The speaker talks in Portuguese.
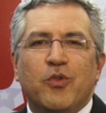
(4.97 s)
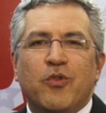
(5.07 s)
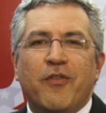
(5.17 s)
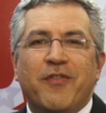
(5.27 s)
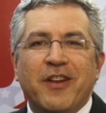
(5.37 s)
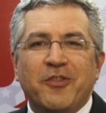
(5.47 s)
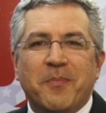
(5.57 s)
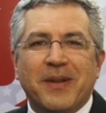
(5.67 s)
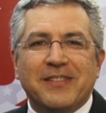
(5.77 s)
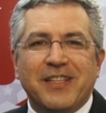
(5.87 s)
No governo do
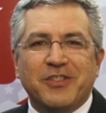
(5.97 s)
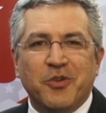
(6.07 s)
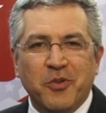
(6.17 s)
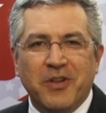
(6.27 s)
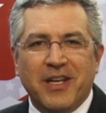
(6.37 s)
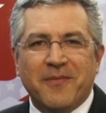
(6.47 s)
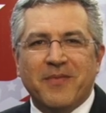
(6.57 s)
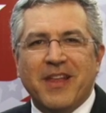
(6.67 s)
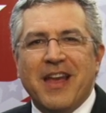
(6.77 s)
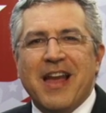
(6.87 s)
presidente Lula,
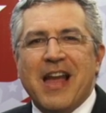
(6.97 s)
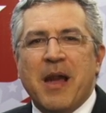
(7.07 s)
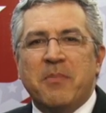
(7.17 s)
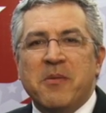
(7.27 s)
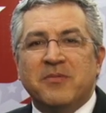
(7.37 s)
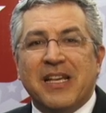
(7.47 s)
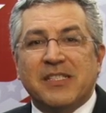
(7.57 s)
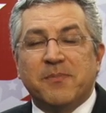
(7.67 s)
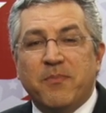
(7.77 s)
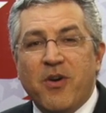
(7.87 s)
abrimos
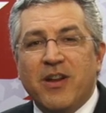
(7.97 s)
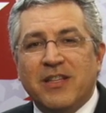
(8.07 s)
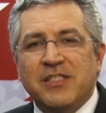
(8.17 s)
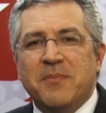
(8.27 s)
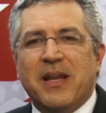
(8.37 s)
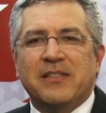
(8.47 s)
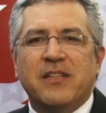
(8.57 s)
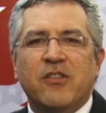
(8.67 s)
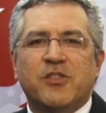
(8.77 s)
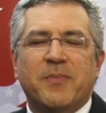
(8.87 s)
as portas de
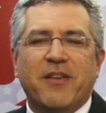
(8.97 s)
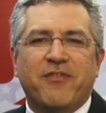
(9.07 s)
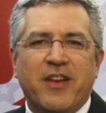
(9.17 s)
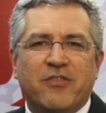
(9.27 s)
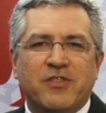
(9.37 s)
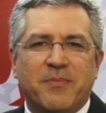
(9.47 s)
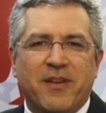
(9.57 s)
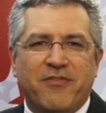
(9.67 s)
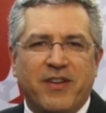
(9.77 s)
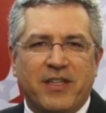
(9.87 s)
Brasília aos prefeitos e
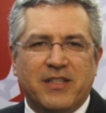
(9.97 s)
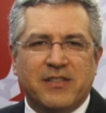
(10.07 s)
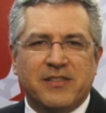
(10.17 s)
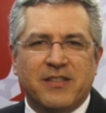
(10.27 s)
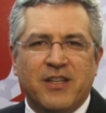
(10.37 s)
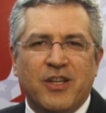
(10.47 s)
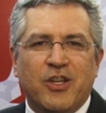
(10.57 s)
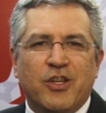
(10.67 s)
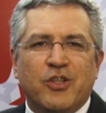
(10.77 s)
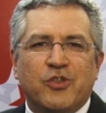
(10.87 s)
prefeitas.
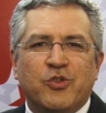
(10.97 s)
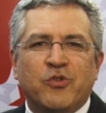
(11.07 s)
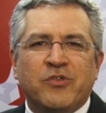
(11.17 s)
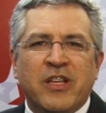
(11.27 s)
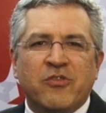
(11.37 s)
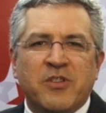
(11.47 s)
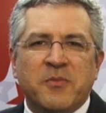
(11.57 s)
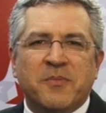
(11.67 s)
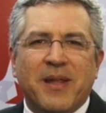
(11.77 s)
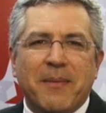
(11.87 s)
Juntos
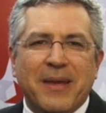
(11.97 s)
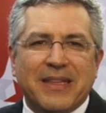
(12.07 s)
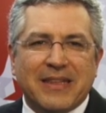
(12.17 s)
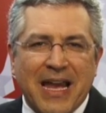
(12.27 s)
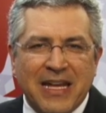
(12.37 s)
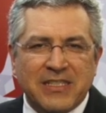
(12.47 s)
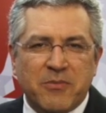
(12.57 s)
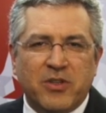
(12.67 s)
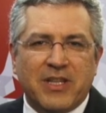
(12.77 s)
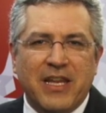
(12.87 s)
reduzimos pela metade a
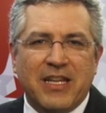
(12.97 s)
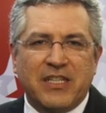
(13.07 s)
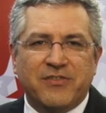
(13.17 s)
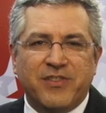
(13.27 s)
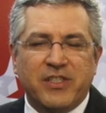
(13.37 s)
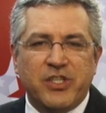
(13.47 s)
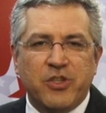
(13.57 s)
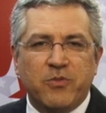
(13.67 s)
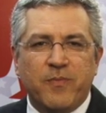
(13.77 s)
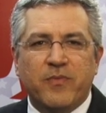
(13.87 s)
mortalidade
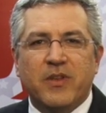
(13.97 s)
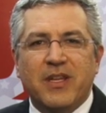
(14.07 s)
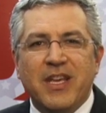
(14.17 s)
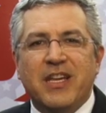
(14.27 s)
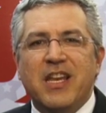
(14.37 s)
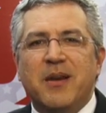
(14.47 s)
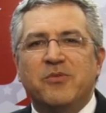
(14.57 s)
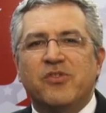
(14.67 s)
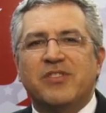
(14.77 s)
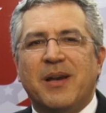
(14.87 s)
infantil e
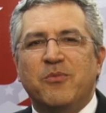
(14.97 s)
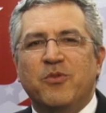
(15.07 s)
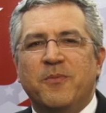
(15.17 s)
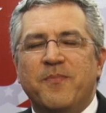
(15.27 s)
criamos o SAMU.